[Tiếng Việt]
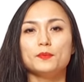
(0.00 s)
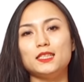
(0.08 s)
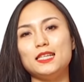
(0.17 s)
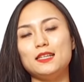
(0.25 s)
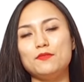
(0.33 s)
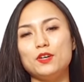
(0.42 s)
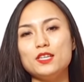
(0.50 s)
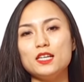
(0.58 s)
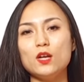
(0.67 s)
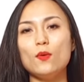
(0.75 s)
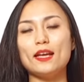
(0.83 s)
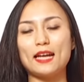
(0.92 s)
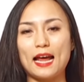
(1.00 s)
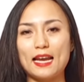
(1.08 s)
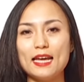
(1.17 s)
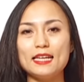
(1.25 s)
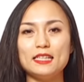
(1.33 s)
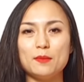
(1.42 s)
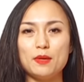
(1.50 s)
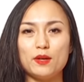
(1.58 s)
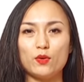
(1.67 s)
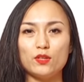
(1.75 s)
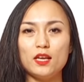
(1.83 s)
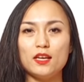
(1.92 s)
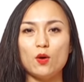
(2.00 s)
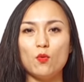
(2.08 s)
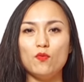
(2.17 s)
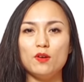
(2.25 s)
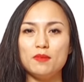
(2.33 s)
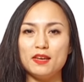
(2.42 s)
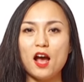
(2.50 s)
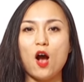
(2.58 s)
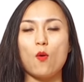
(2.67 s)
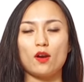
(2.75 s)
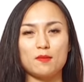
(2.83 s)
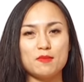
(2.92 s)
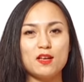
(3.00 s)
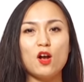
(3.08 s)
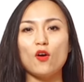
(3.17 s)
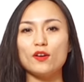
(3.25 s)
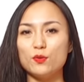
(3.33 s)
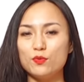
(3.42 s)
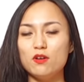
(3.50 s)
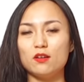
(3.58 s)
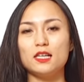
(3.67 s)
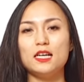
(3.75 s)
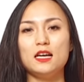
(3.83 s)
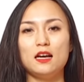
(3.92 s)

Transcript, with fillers: Thì với những cái loại cá này thì mình có thể nấu với bí đỏ hoặc là bí ngòi đều được.